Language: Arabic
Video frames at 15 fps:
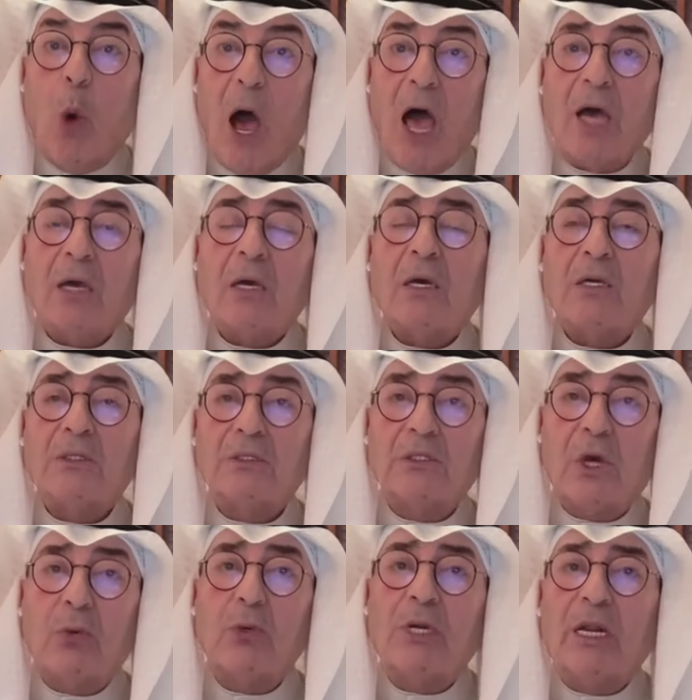وحق
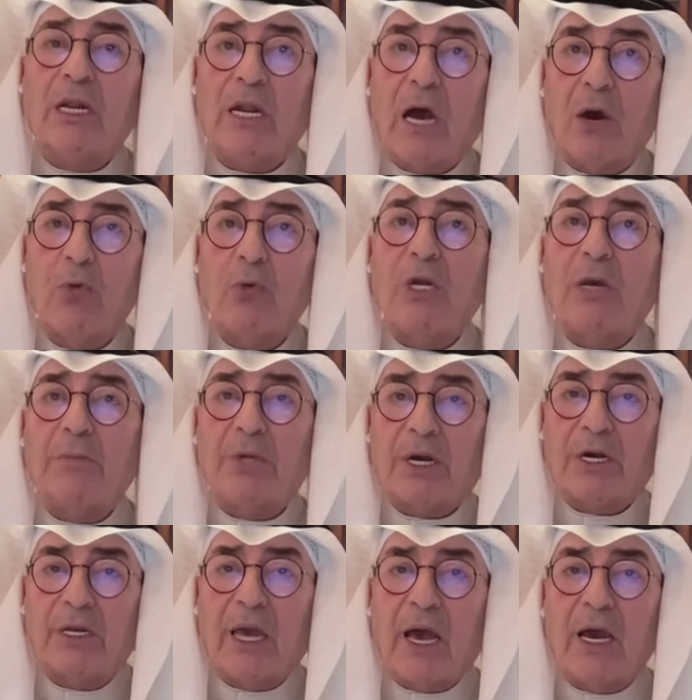الدولة الأولى
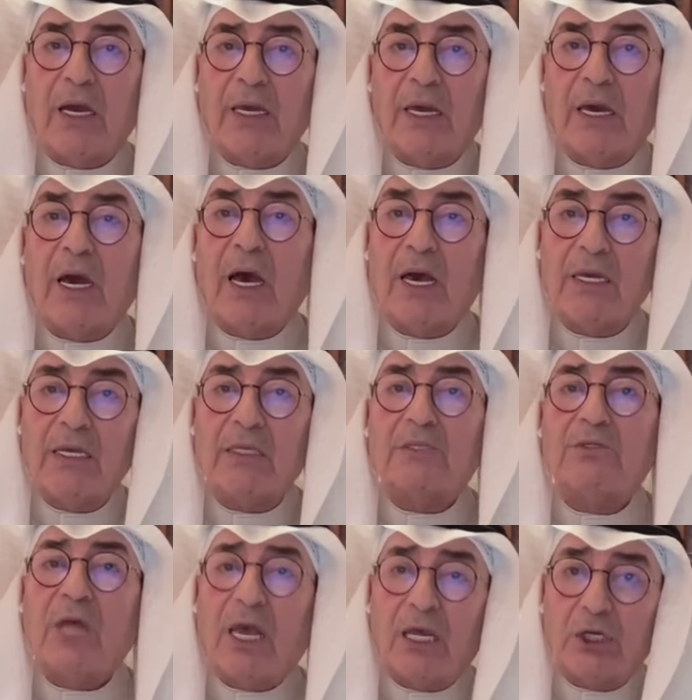بالرعاية
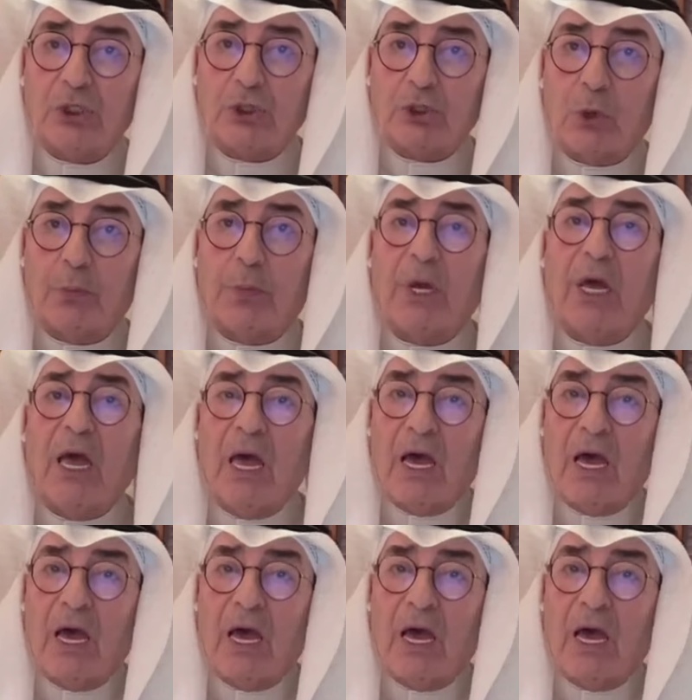أي تحجب